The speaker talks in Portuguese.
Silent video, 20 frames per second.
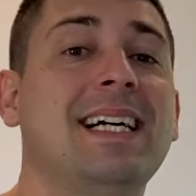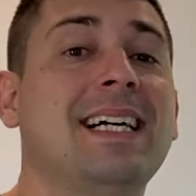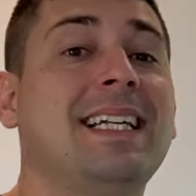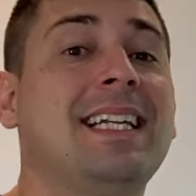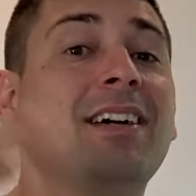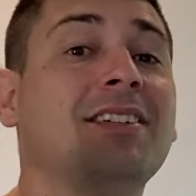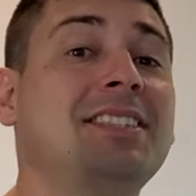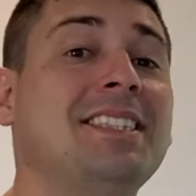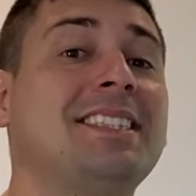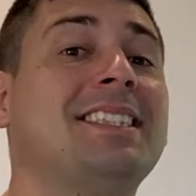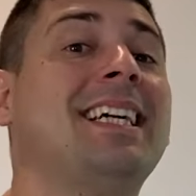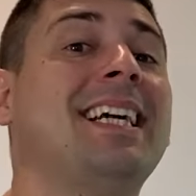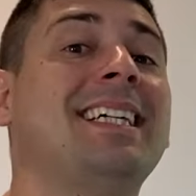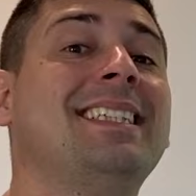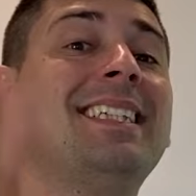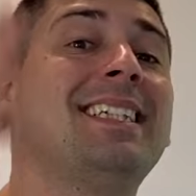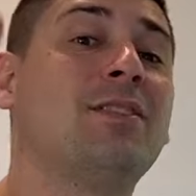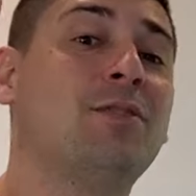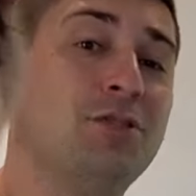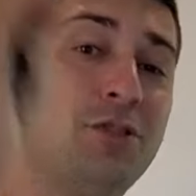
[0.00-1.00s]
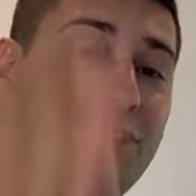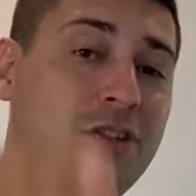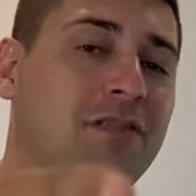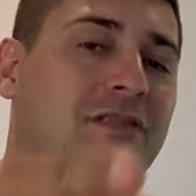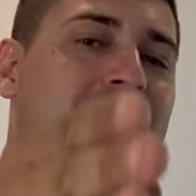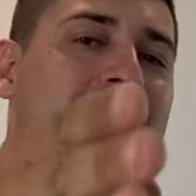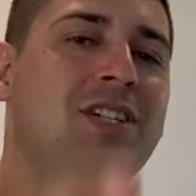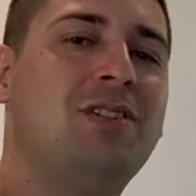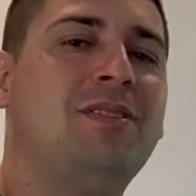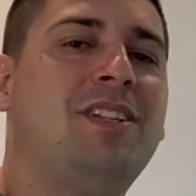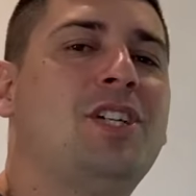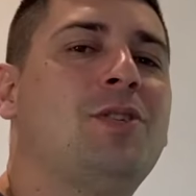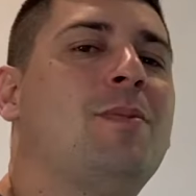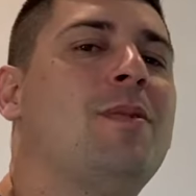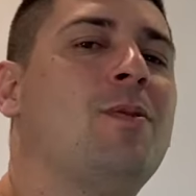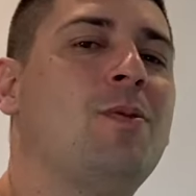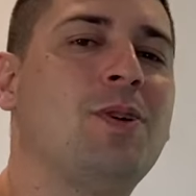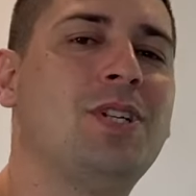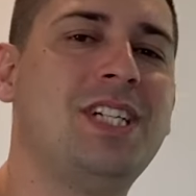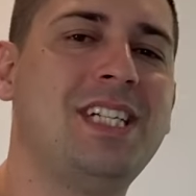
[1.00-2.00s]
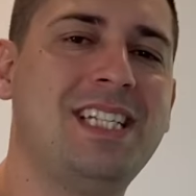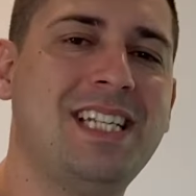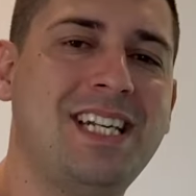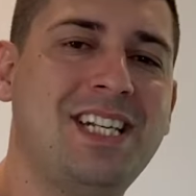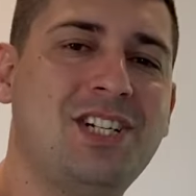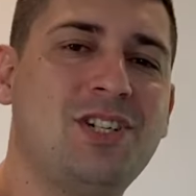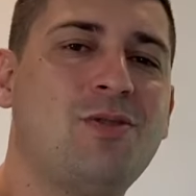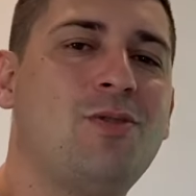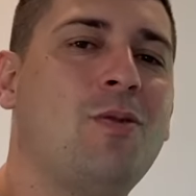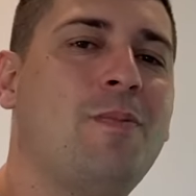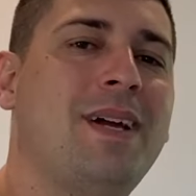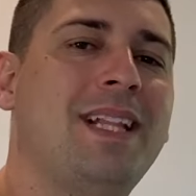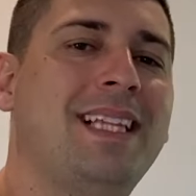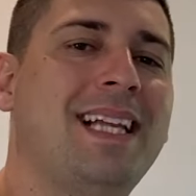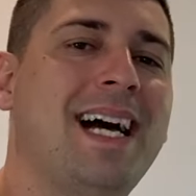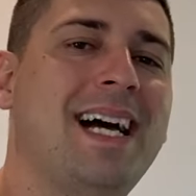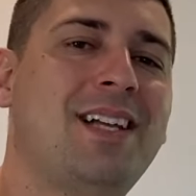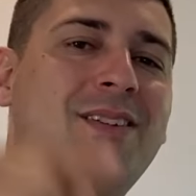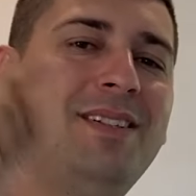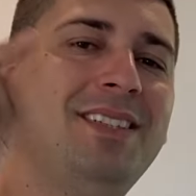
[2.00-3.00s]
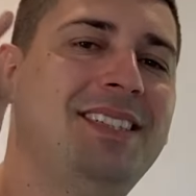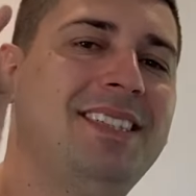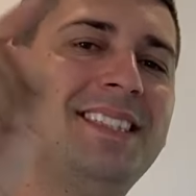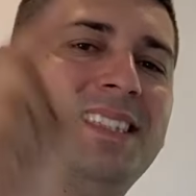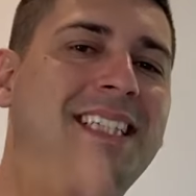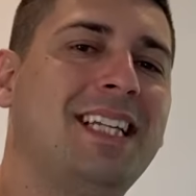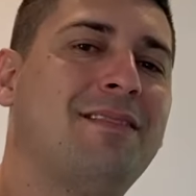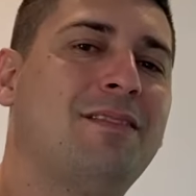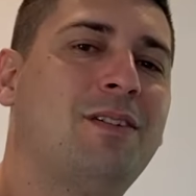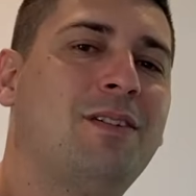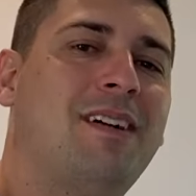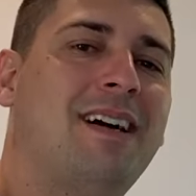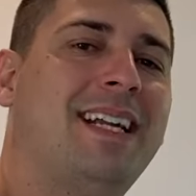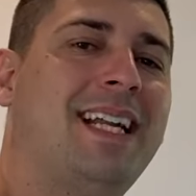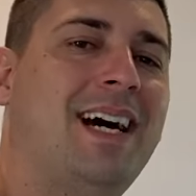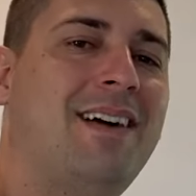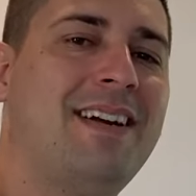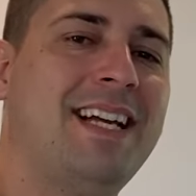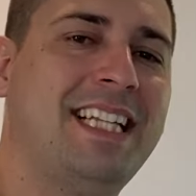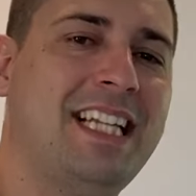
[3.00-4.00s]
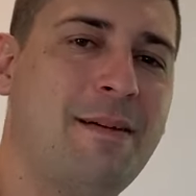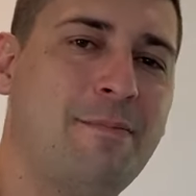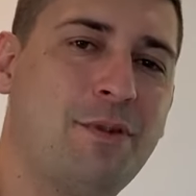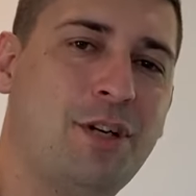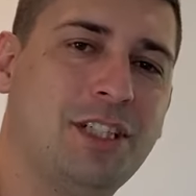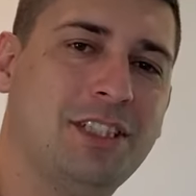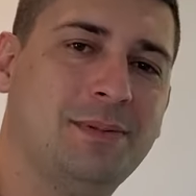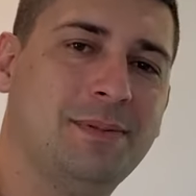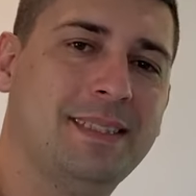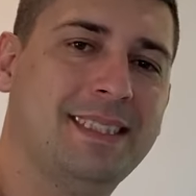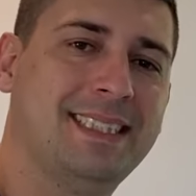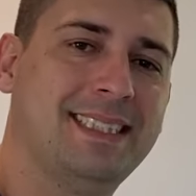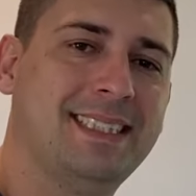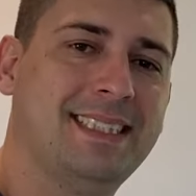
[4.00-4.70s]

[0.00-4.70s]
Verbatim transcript: Não se esqueça, gostou do vídeo? Deixe uma curtida, deixe um comentário, e se inscreva no canal e até a próxima.